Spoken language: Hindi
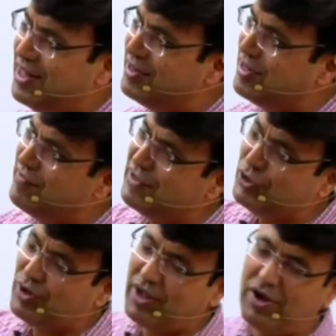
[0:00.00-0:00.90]
things in which
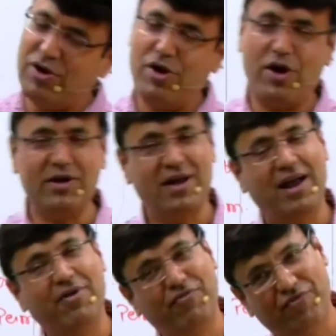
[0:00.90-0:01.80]
you cannot
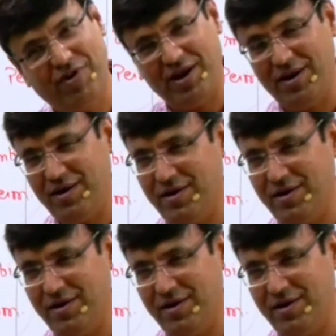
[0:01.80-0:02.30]
have fun.